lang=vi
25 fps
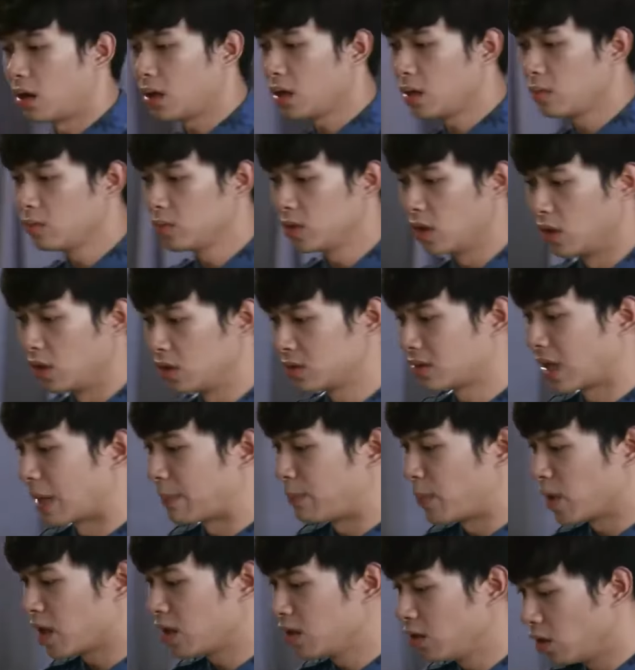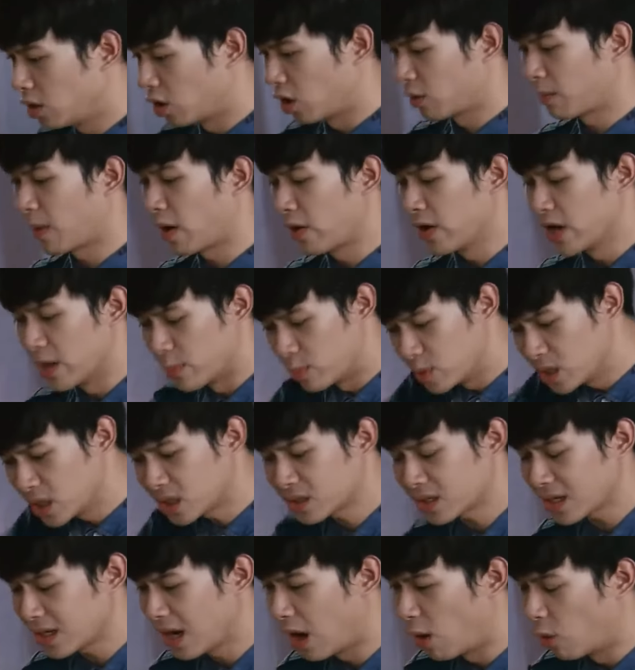nói ông rồi, tập mà cứ đội nón bảo hiểm
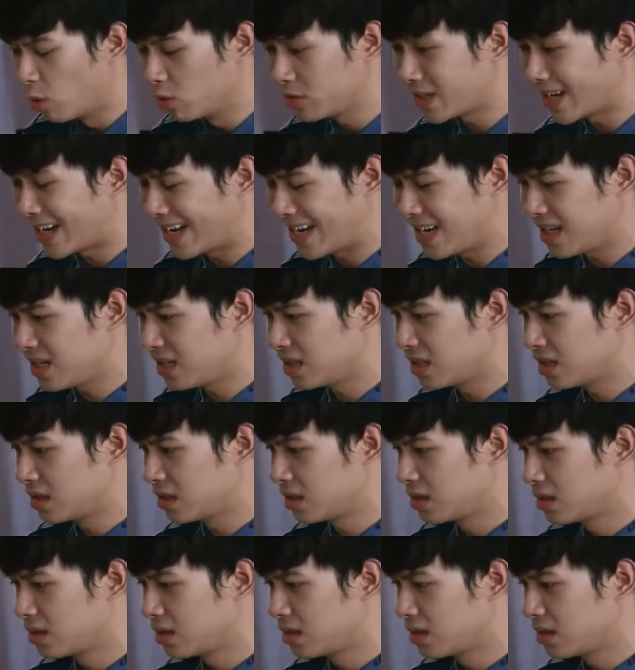nhức cái đầu ra.